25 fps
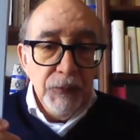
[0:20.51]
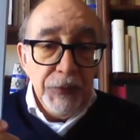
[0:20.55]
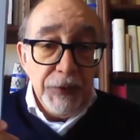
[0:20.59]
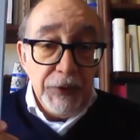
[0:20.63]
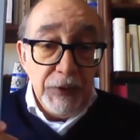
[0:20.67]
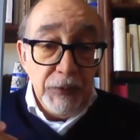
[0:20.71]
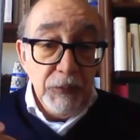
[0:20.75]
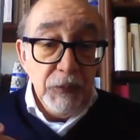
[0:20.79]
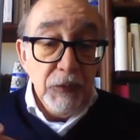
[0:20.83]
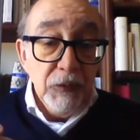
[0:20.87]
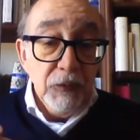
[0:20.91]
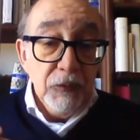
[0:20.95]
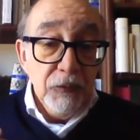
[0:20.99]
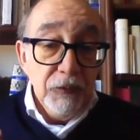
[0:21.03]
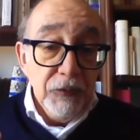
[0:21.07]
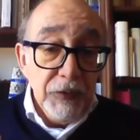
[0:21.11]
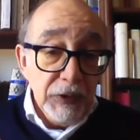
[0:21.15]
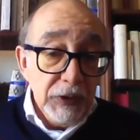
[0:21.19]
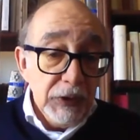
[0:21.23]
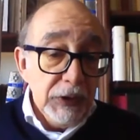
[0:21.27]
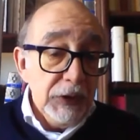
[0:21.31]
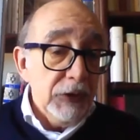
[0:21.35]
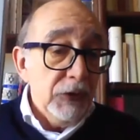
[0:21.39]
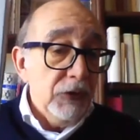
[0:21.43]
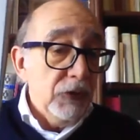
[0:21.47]
premio
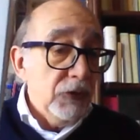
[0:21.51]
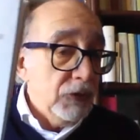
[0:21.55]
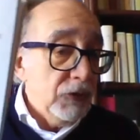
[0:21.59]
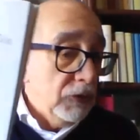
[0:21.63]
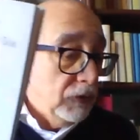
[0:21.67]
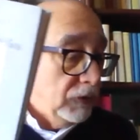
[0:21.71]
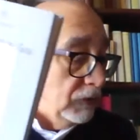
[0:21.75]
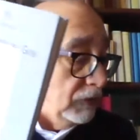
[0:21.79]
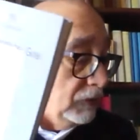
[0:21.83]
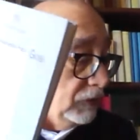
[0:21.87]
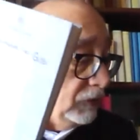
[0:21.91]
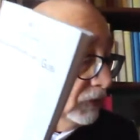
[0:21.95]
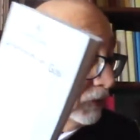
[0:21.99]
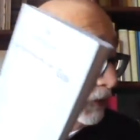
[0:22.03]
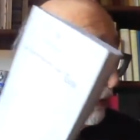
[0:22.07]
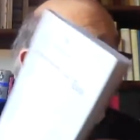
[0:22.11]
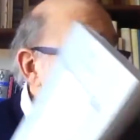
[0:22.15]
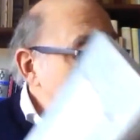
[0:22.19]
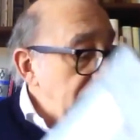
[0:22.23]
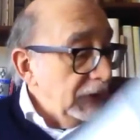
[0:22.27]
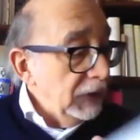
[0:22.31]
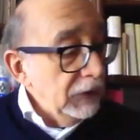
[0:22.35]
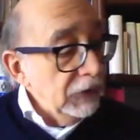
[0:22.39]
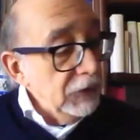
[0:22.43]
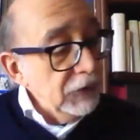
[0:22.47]
Viareggio
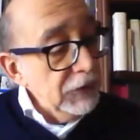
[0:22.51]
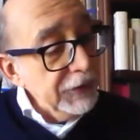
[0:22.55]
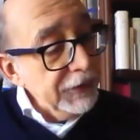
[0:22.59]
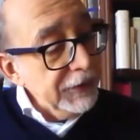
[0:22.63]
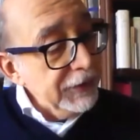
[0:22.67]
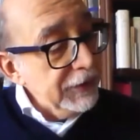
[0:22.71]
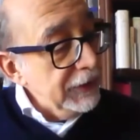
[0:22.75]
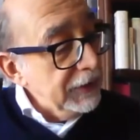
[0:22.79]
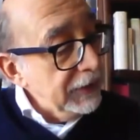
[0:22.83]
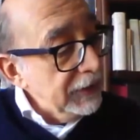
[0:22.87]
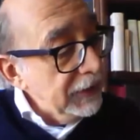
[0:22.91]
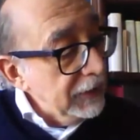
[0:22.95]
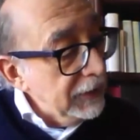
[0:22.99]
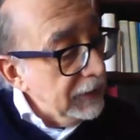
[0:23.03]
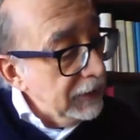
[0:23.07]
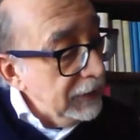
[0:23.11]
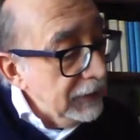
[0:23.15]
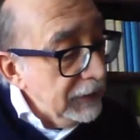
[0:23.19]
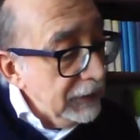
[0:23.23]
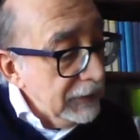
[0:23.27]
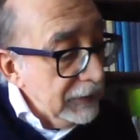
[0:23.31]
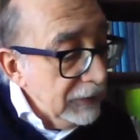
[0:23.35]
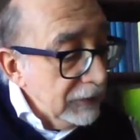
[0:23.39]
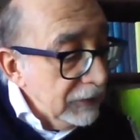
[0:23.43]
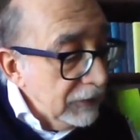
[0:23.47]

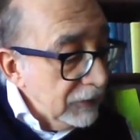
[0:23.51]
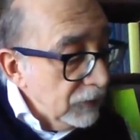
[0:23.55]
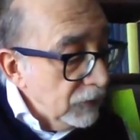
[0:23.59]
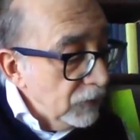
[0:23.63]
2017,